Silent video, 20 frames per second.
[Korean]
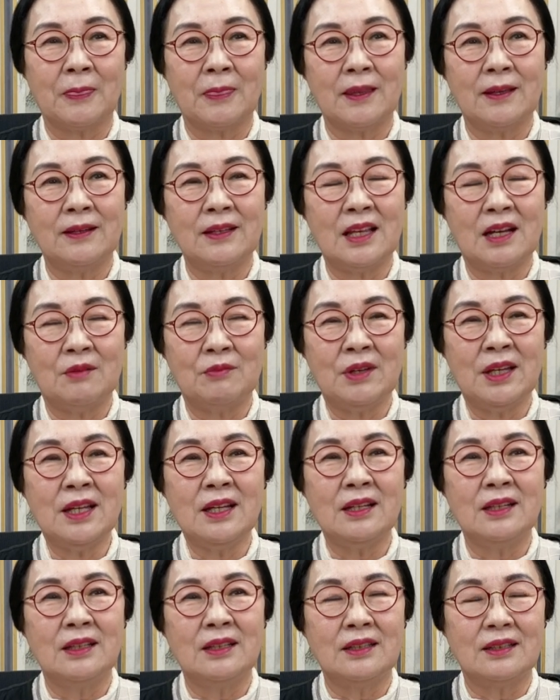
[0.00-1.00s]
그 다음에
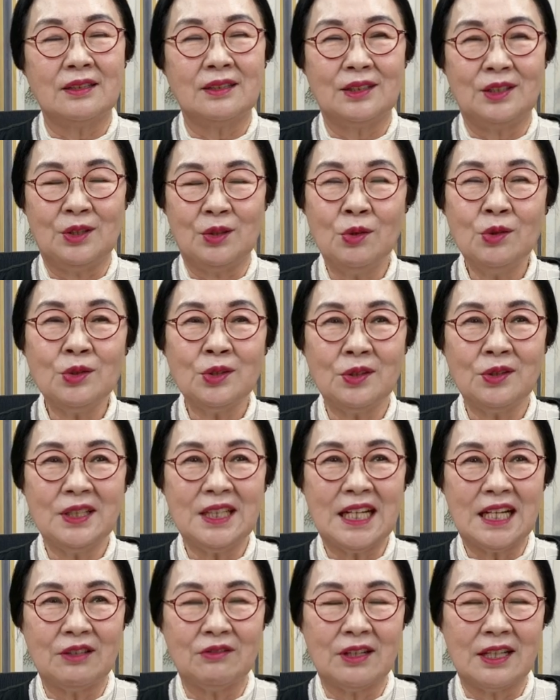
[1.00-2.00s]

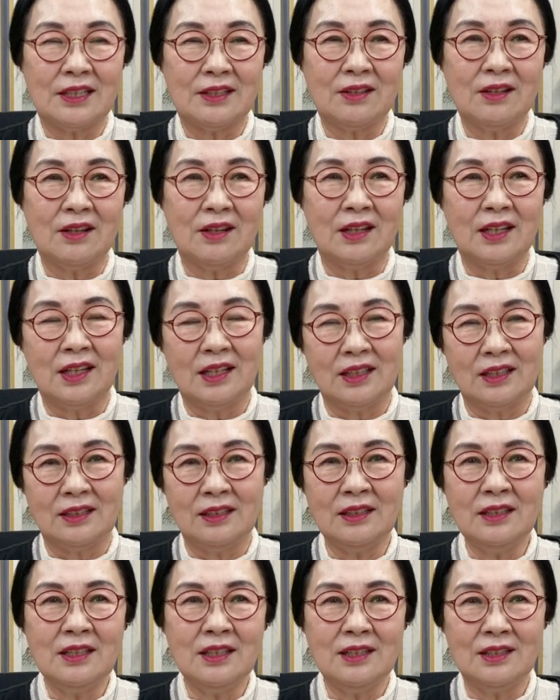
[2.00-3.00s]
요성이라고 해서
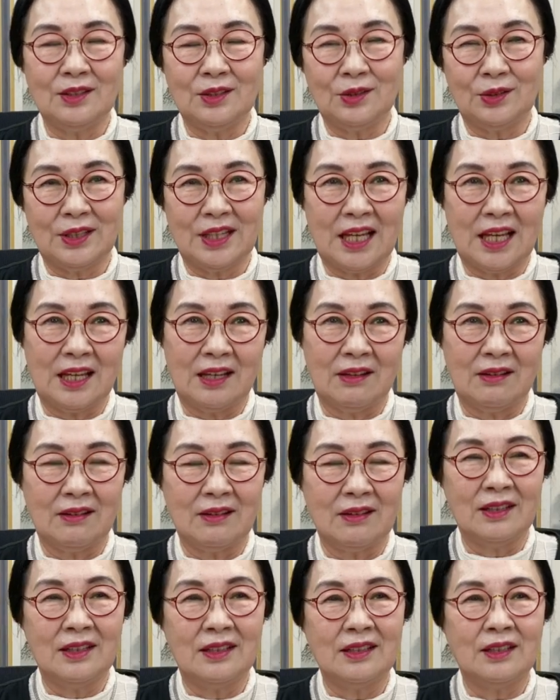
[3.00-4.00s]
흔드는 소리예요.
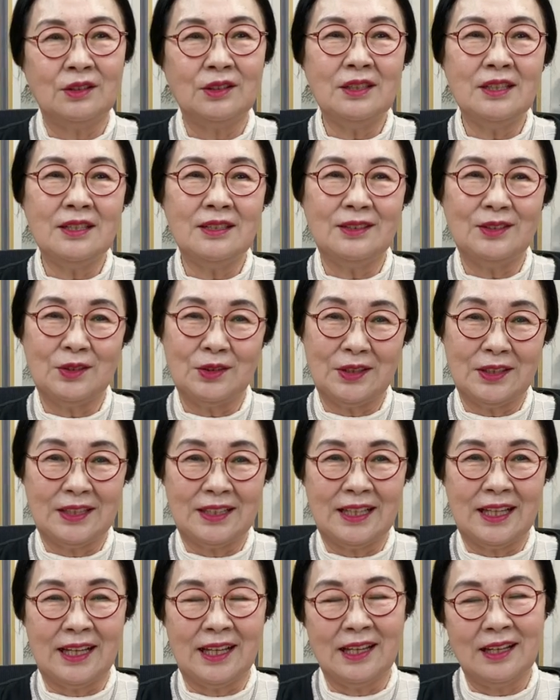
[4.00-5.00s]
흔드는
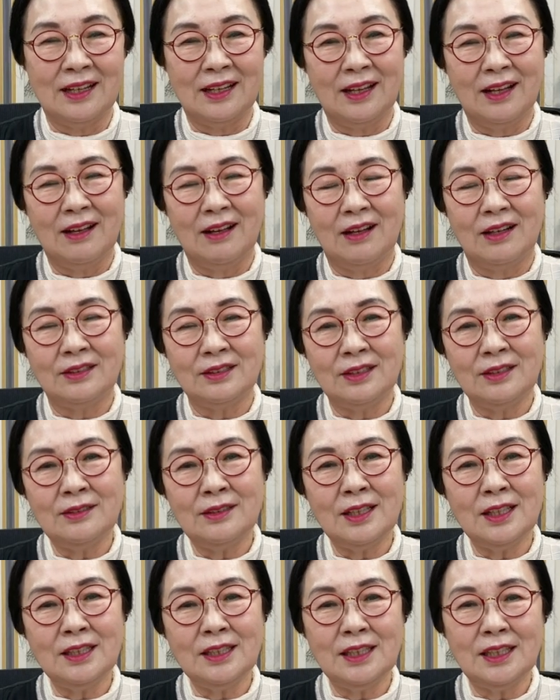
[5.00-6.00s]
소리인데 어,
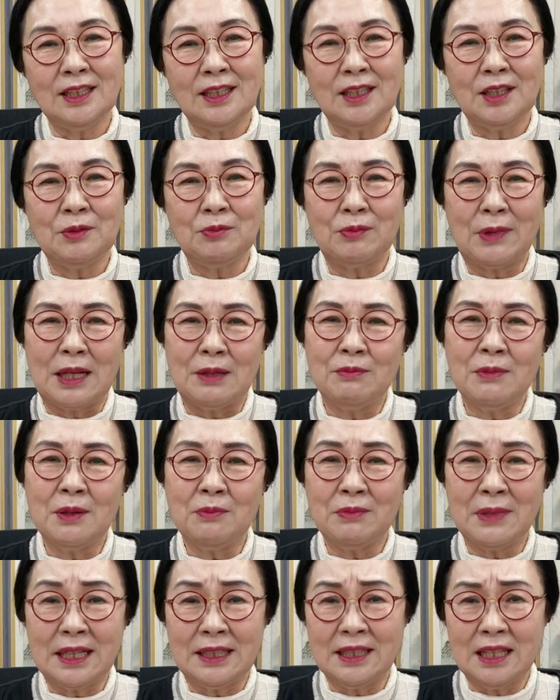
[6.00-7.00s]
선생님 말만
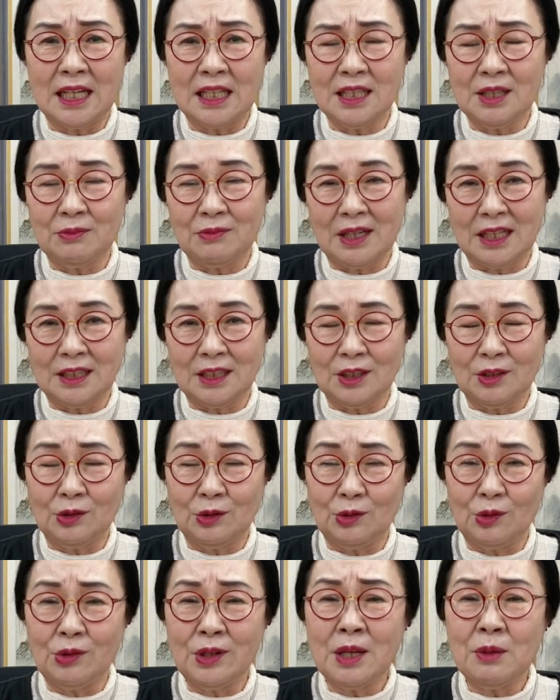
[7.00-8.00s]
많이 하지 마시고
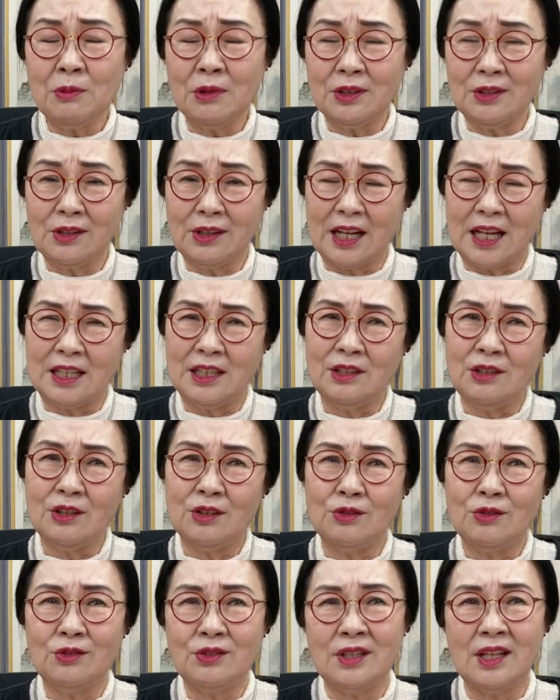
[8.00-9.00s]
노래 먼저 가르쳐
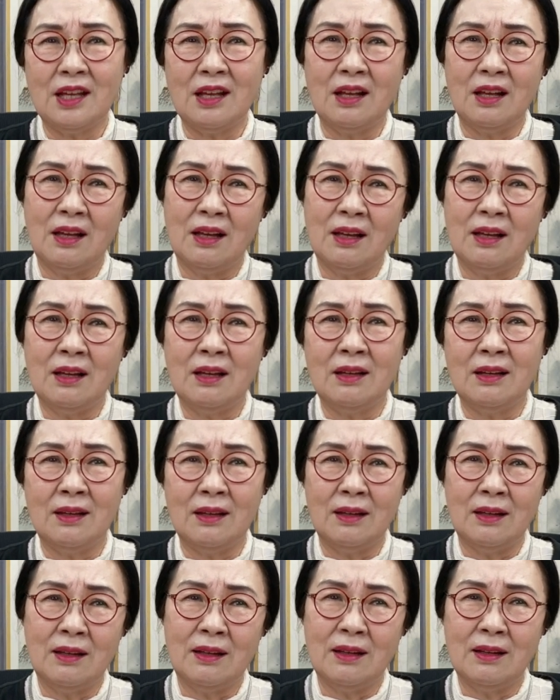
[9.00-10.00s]

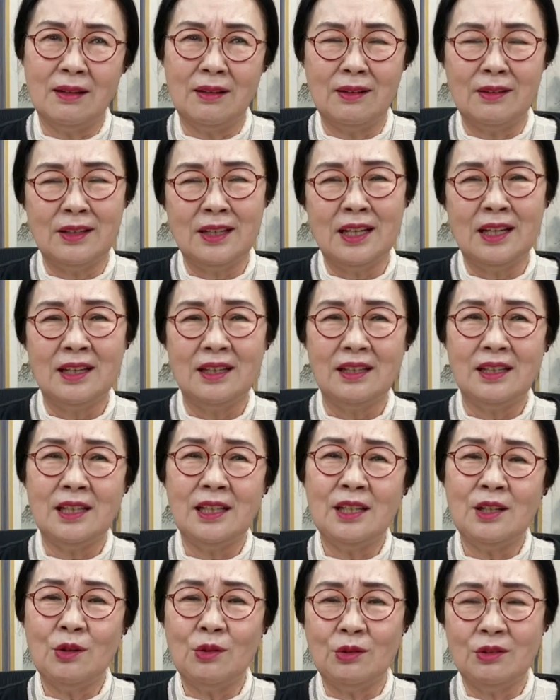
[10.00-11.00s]
주세요.
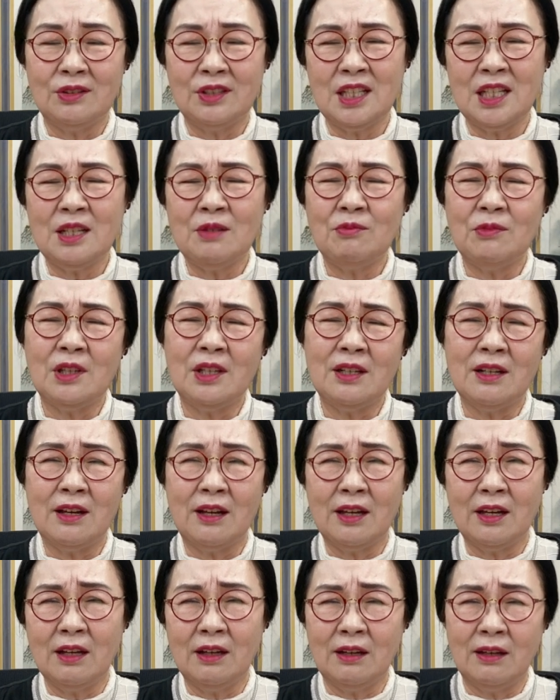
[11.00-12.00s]
이로는
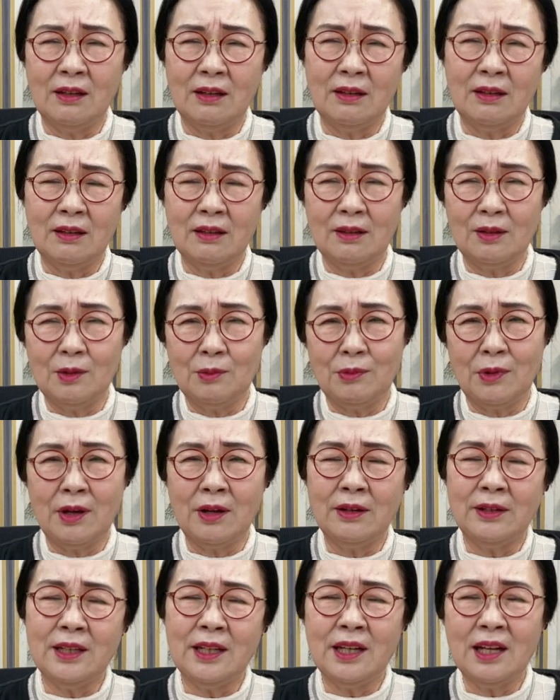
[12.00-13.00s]
힘들어요.
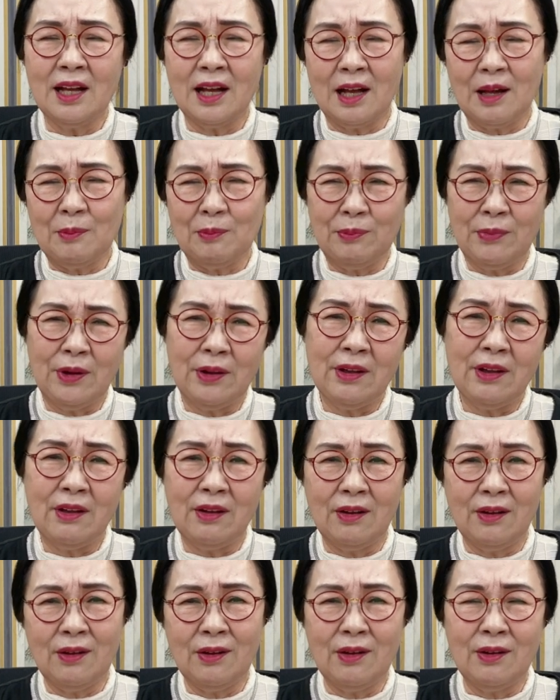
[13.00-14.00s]
머리가
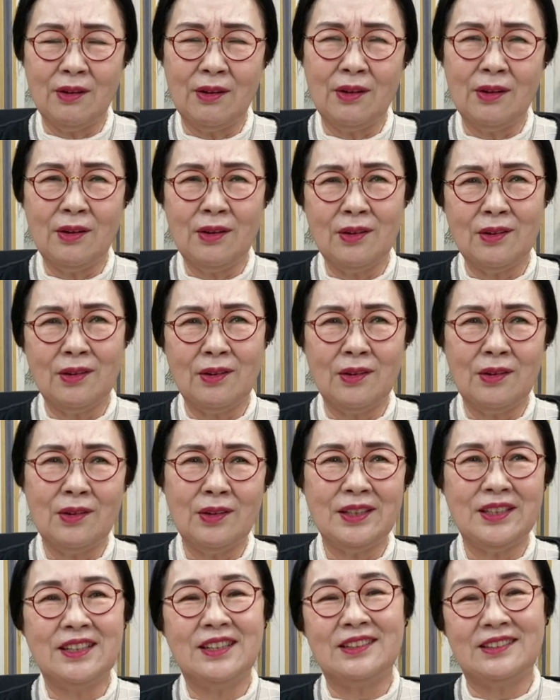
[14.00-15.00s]
아파요.
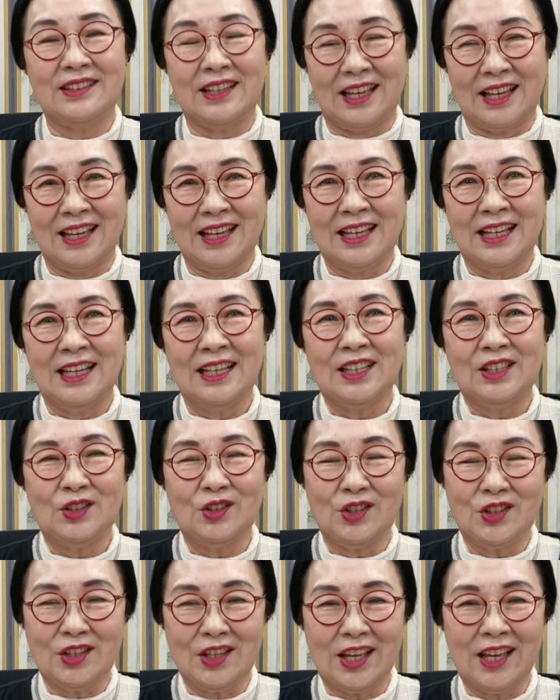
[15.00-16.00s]
이럴 때
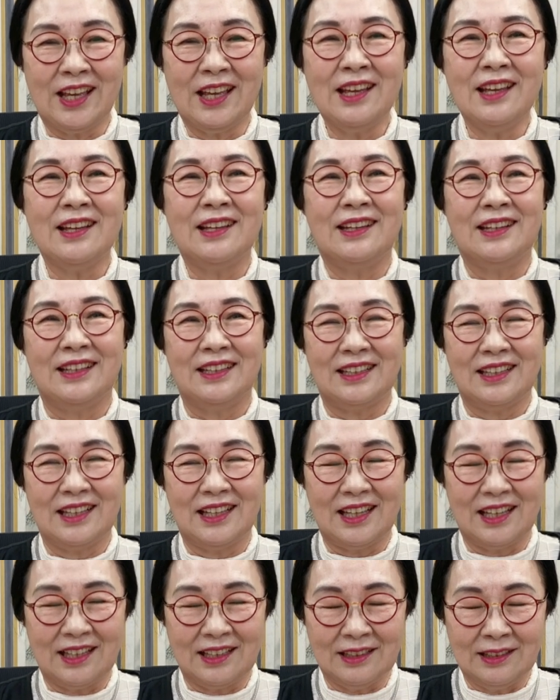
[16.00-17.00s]
뒤에
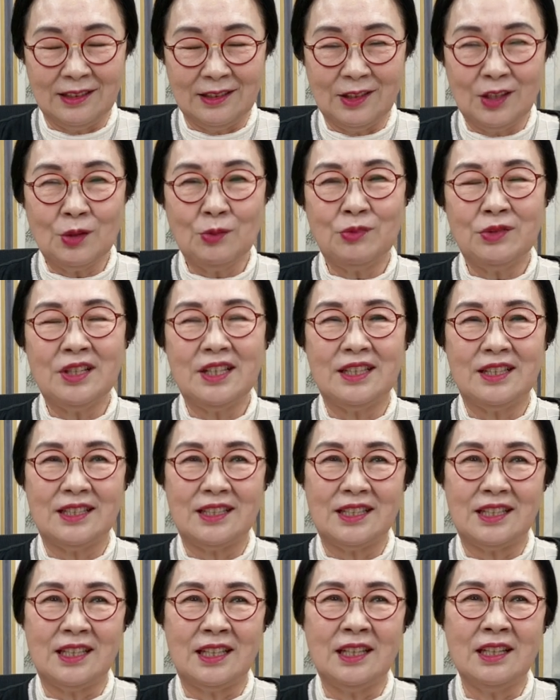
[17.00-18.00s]
이렇게 응석
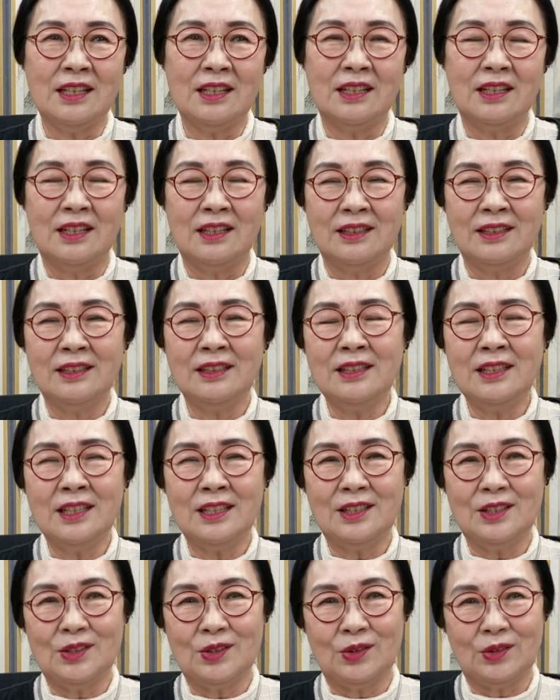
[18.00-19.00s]
부리듯이
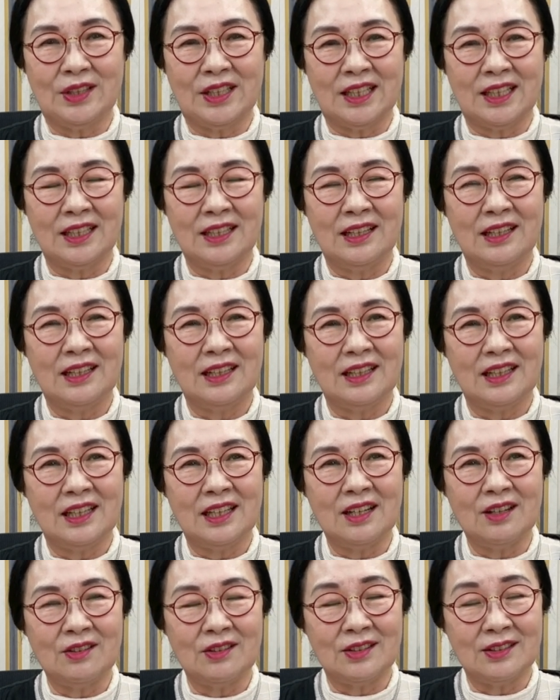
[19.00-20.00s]
흔드는 소리,
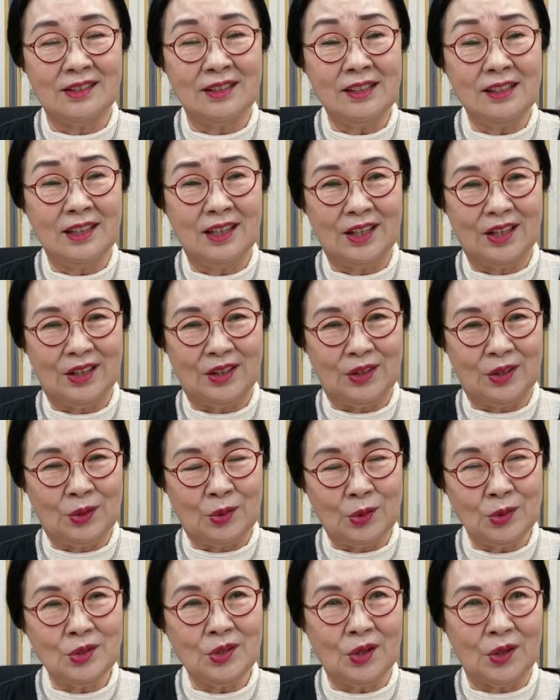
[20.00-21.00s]
이런 것을
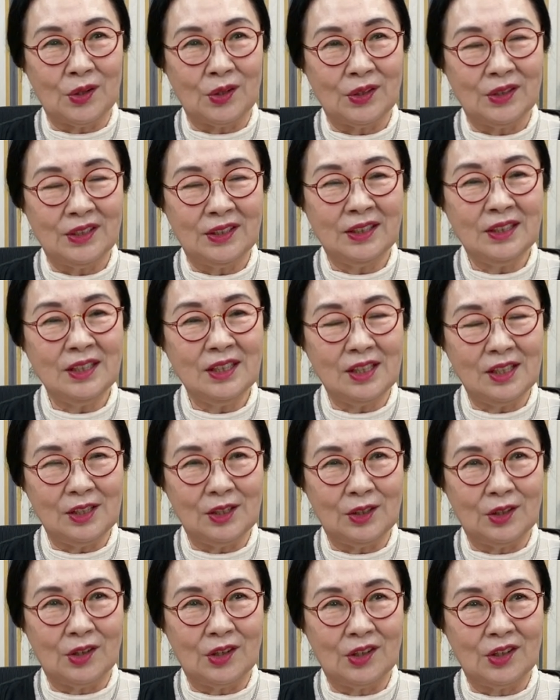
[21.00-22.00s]
요성,
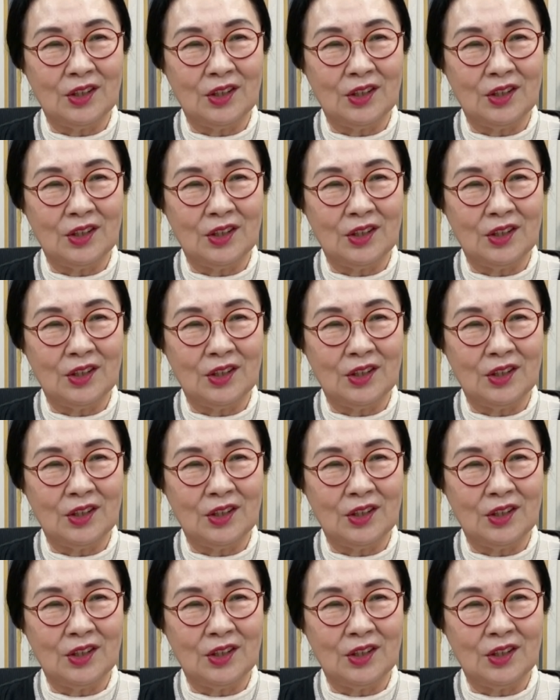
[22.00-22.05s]
흔들려.